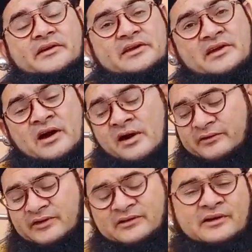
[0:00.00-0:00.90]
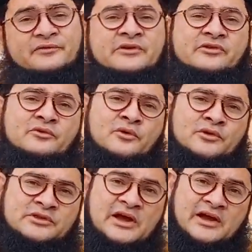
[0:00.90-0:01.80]
कि यहाँ से सफ़र शुरू
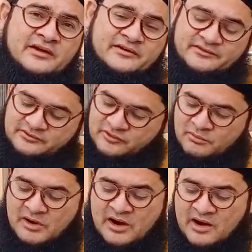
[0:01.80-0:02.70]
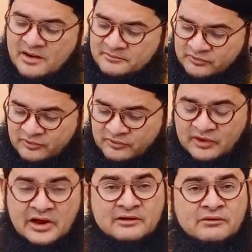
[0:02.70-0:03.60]
होता है तमाम
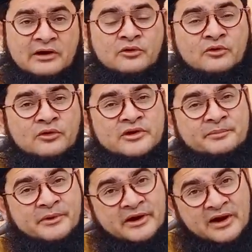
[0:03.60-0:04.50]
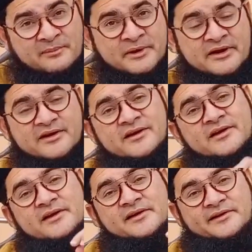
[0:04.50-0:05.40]
ससुराल वालों को ये पैगाम है
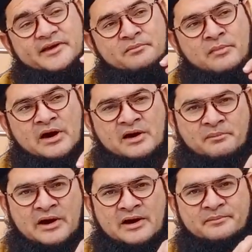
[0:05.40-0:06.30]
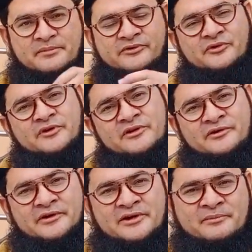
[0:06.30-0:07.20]
कि माँ बाप छोटी
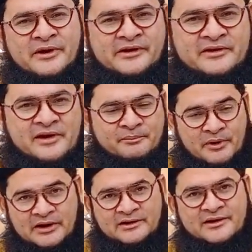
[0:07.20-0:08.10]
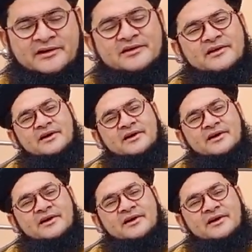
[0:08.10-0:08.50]
छोटी बेटियाँ पाल के